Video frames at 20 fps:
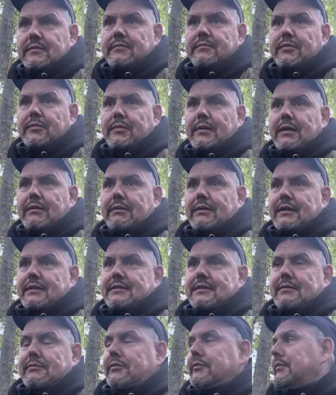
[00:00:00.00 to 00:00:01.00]
pobrała nad
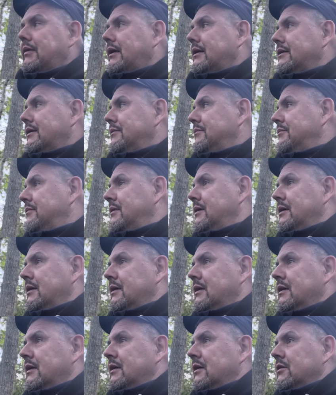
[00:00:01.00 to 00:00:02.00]
samym ranem.
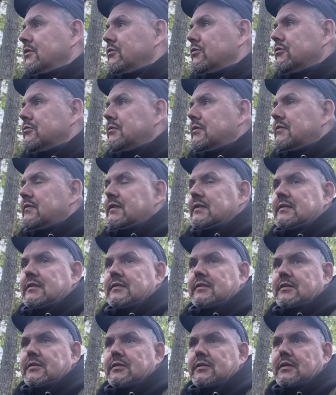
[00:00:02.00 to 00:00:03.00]
Już mniej więcej
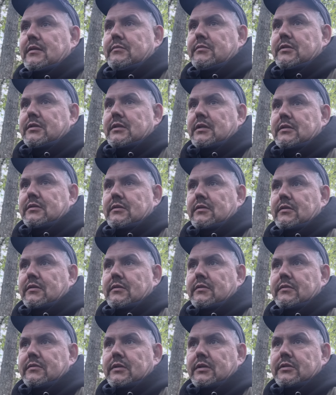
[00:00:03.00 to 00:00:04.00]
zaczynam czytać to
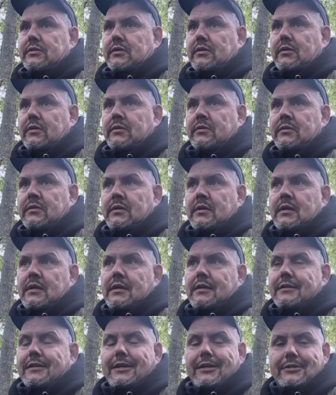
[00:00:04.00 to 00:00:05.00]
jezioro,
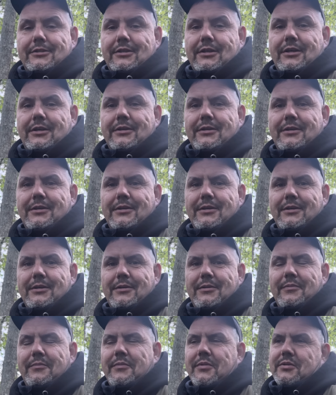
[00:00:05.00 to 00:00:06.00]
także
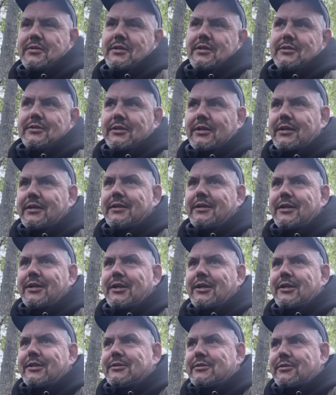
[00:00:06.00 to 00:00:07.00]
myślę, że
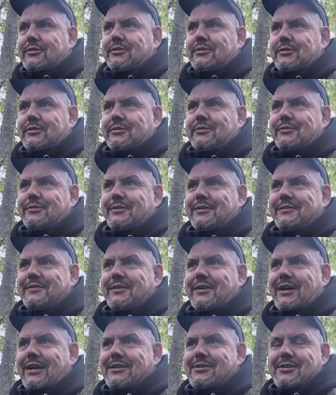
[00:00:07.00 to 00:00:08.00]
coś jeszcze tutaj
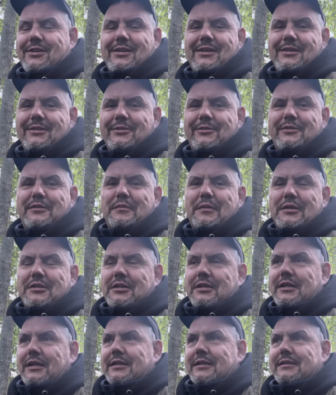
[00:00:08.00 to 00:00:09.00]
wyhaczę. Do
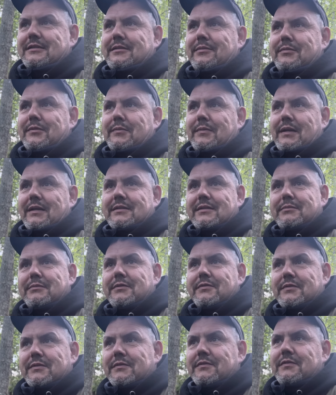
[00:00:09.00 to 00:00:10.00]
zobaczenia następnym razem
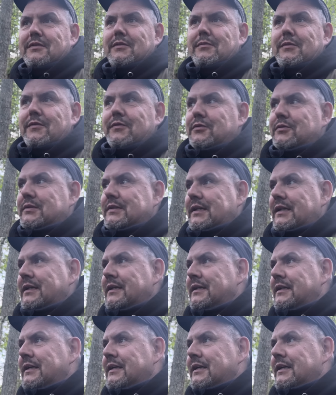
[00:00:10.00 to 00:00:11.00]
i w tym filmie rzucę
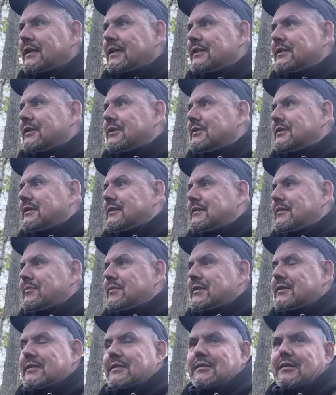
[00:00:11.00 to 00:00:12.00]
też
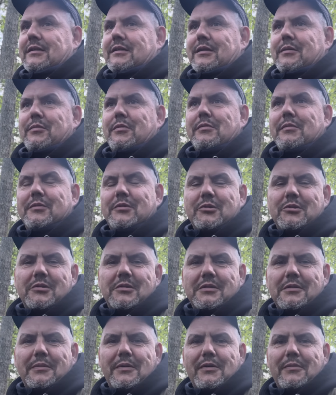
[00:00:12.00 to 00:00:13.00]
następne zasiadki, bo mam
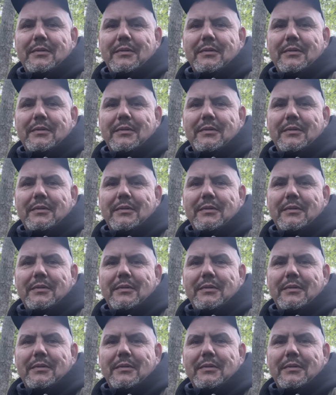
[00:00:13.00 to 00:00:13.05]
troszeczkę mało